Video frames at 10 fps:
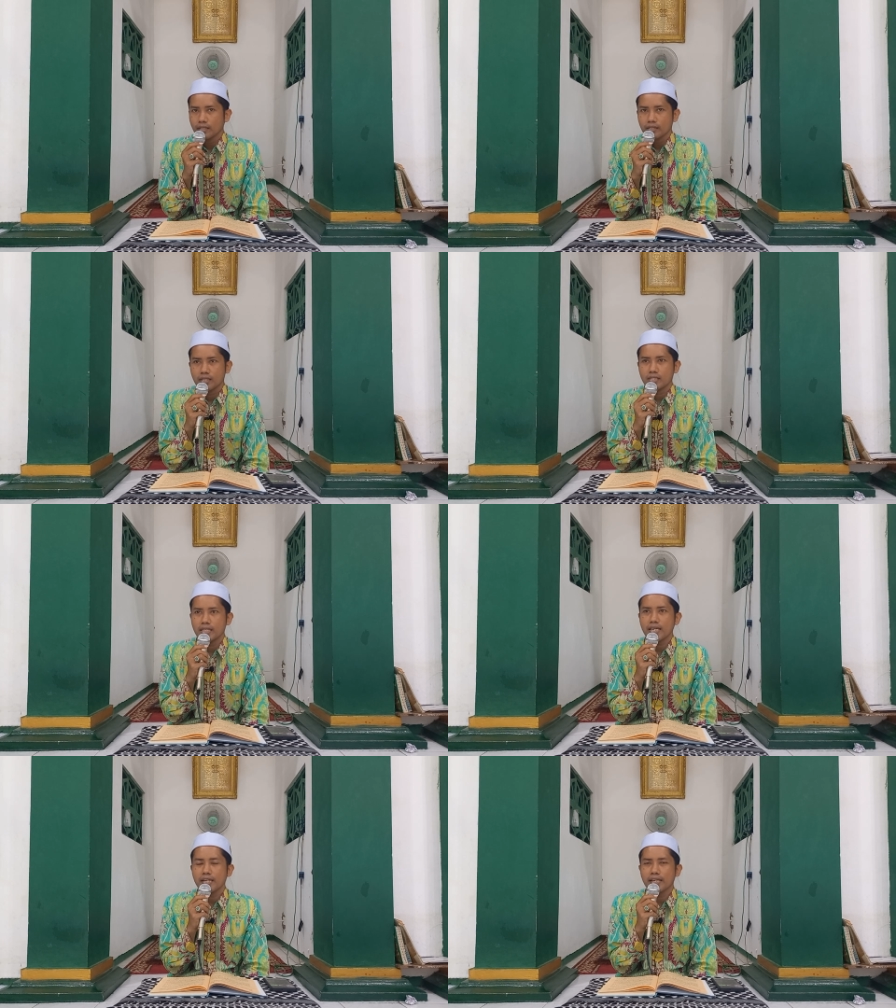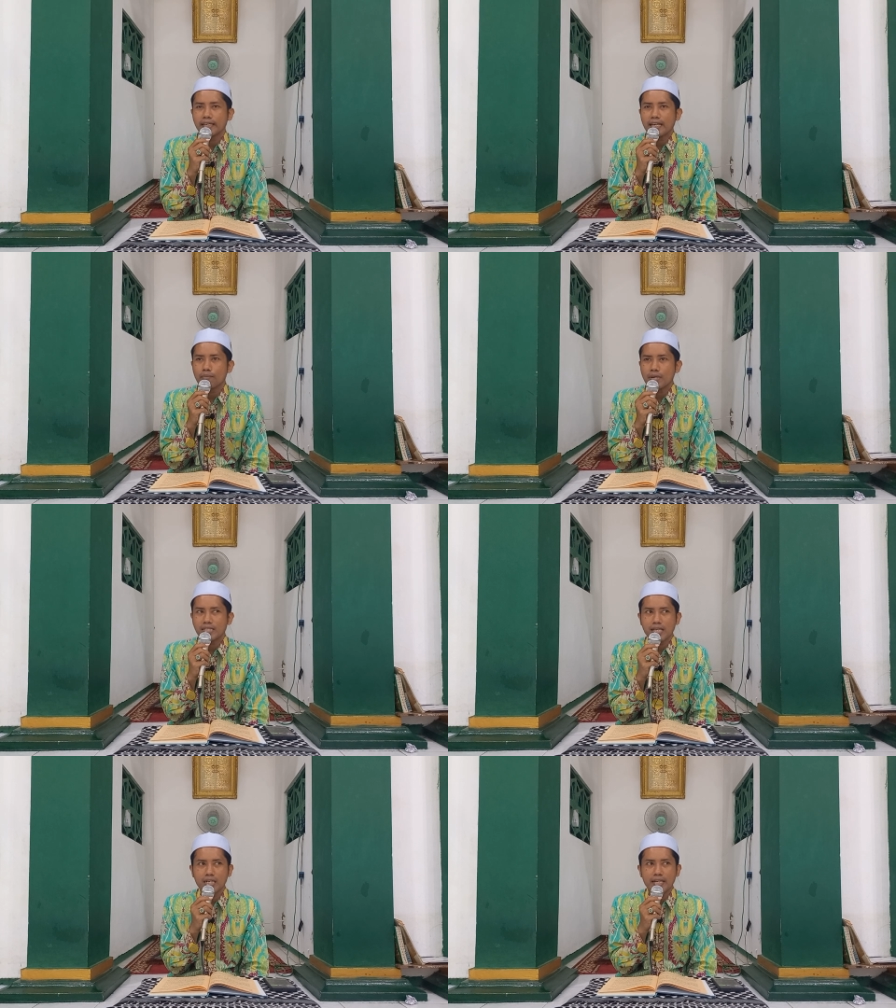teti nengi
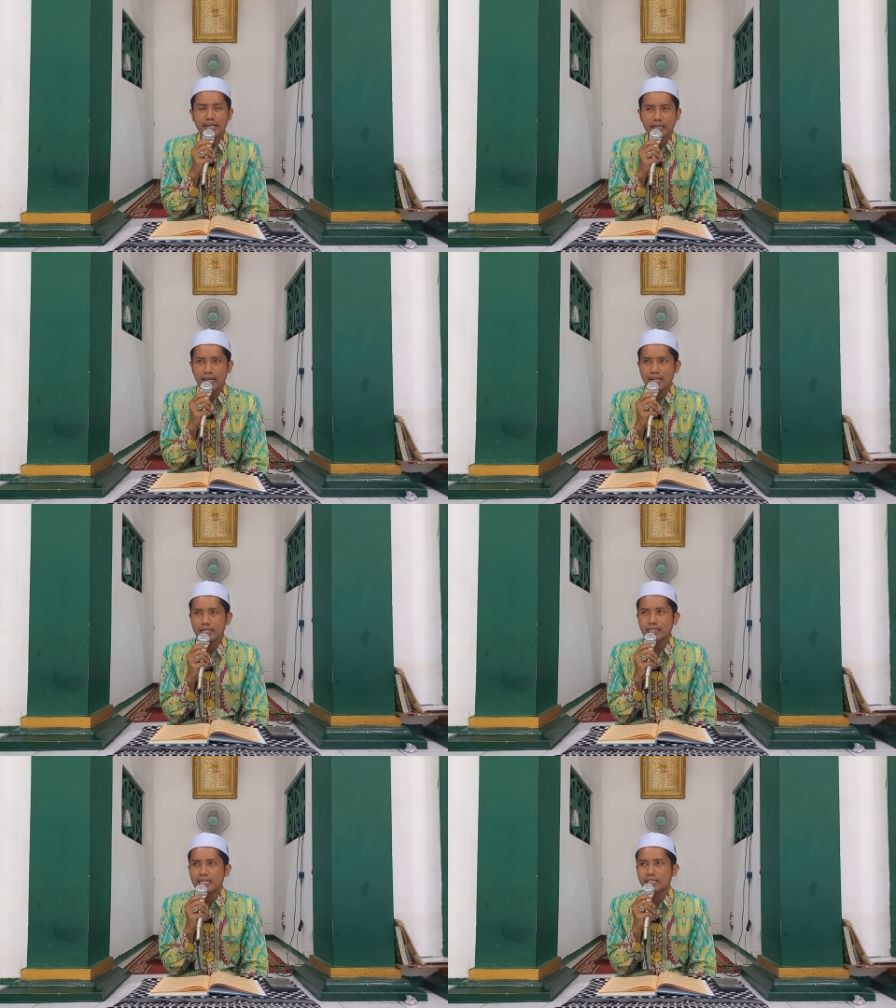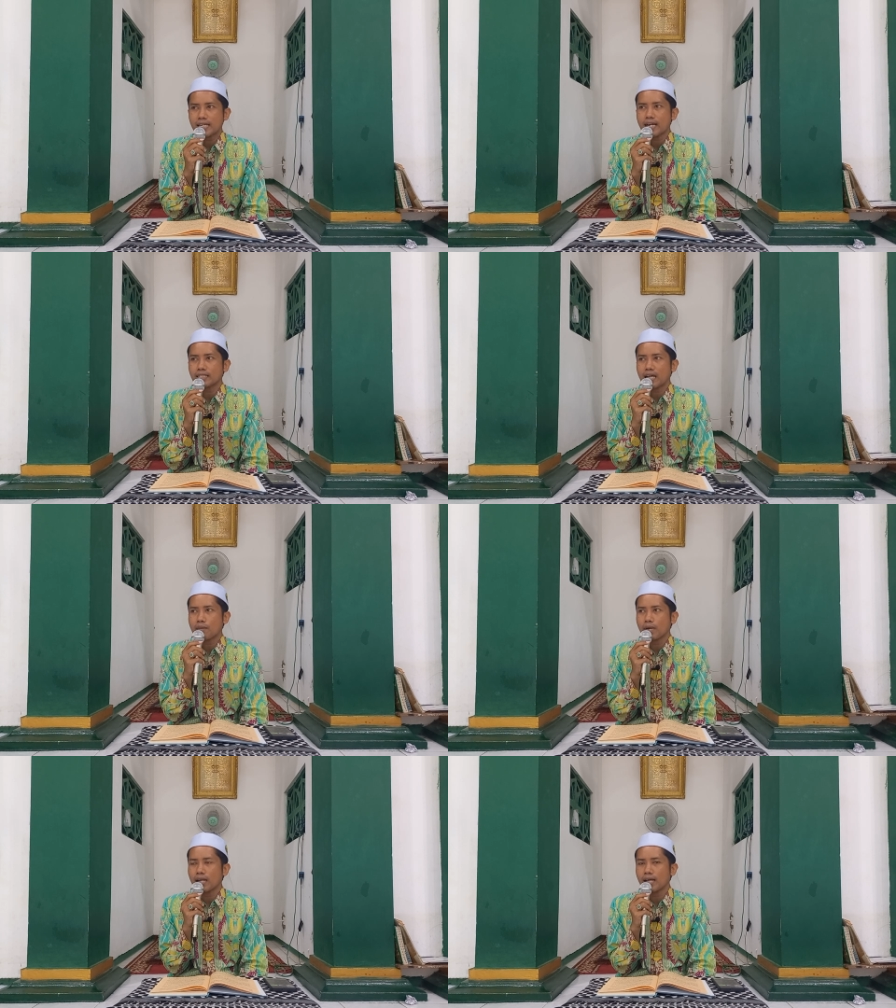kemesa ke nikah di saat
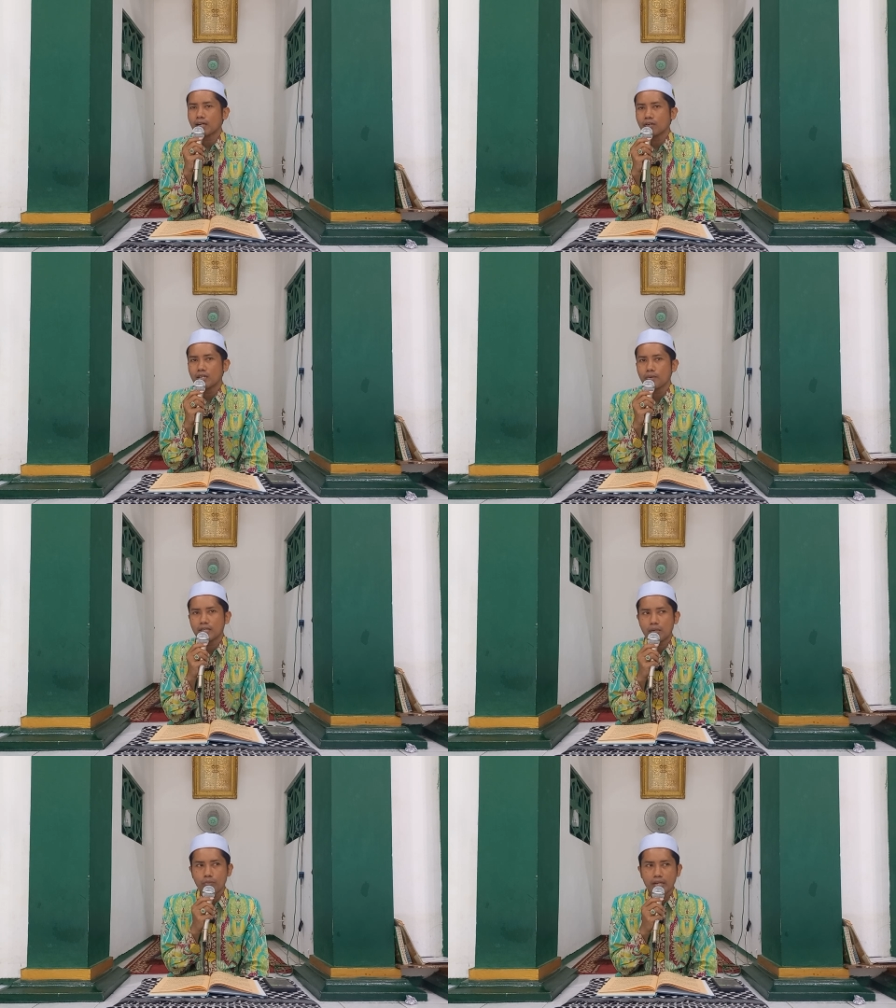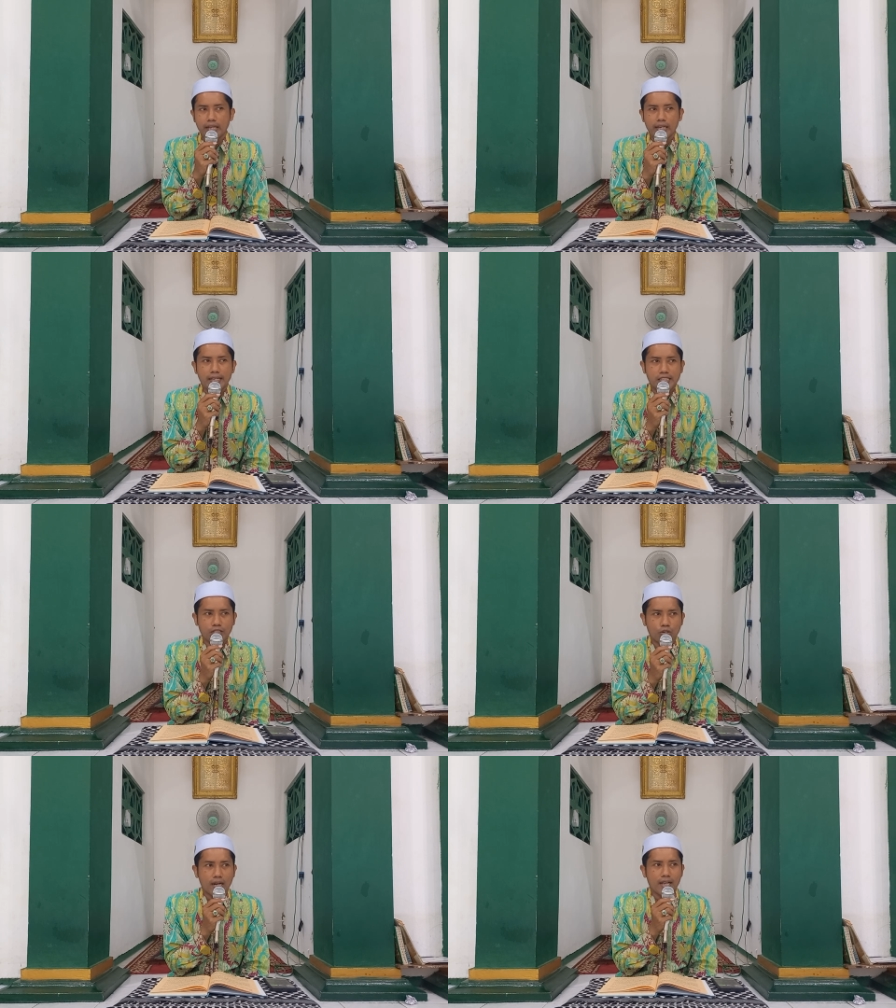amalah amala kalau penampian nikah
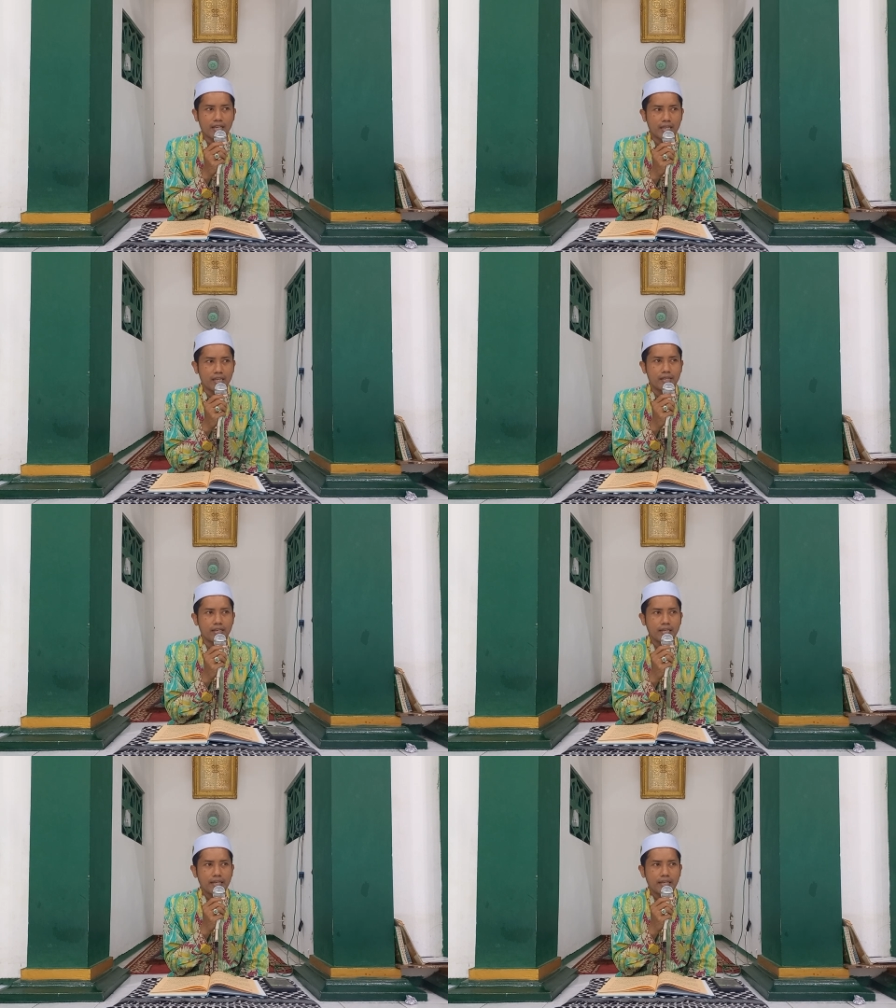setoraki